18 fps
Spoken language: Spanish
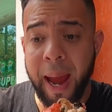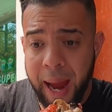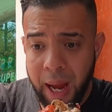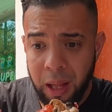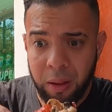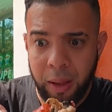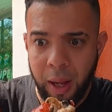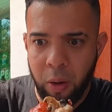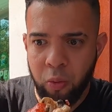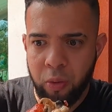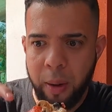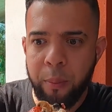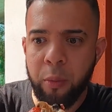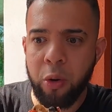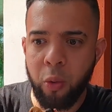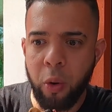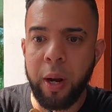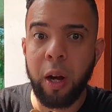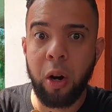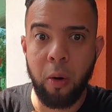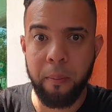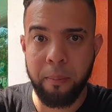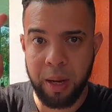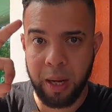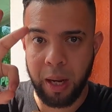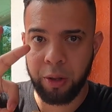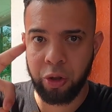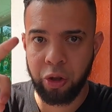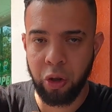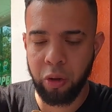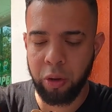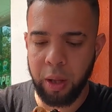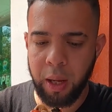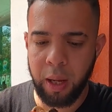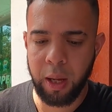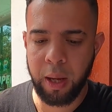Esta es una muy buena
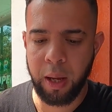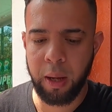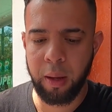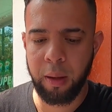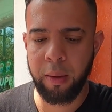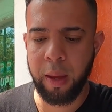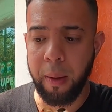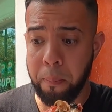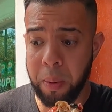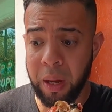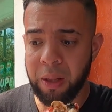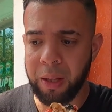combinación de,